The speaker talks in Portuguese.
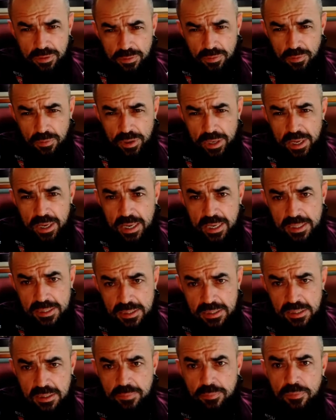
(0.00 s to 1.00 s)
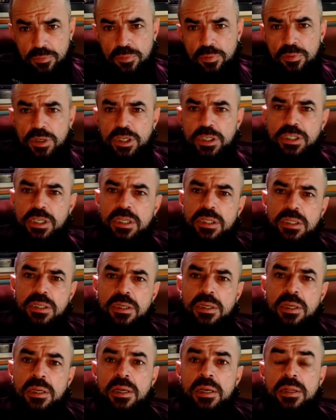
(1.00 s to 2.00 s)
conhece, muita
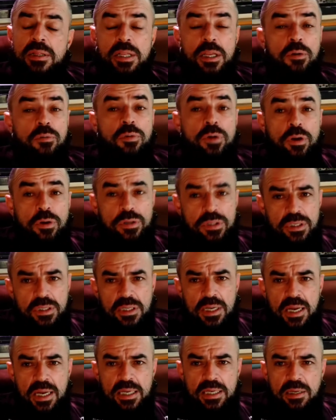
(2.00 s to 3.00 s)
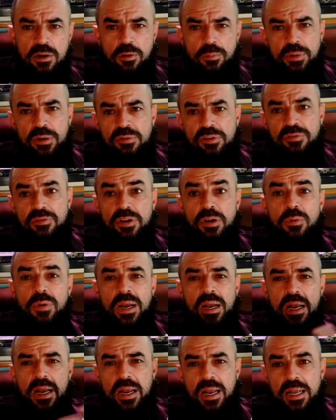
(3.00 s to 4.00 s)
gente tem curiosidade, como é viver
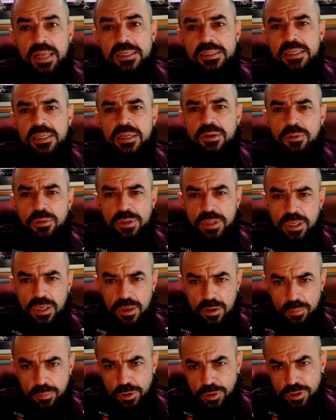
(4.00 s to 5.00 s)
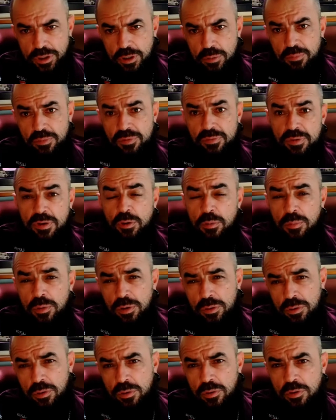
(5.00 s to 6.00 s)
numa casa de rodeira, como eu chamo, viver num
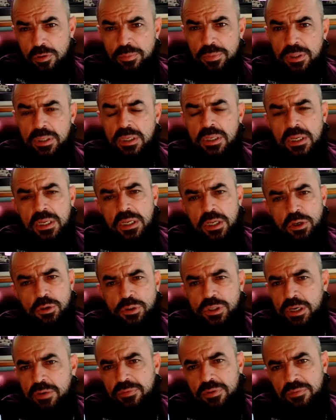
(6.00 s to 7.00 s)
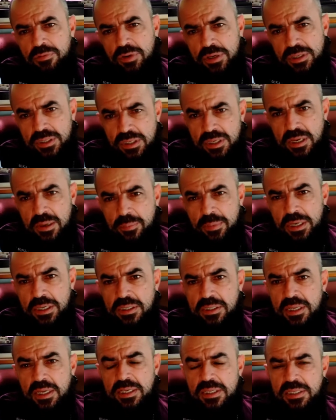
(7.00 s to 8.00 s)
motorhome. Eu já vivo assim há mais
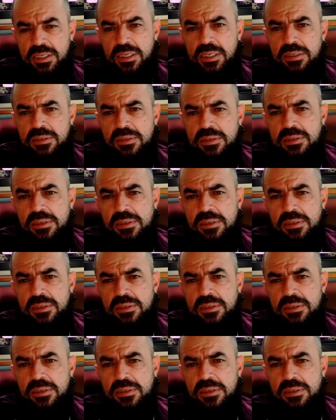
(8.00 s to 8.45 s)
de 10 anos.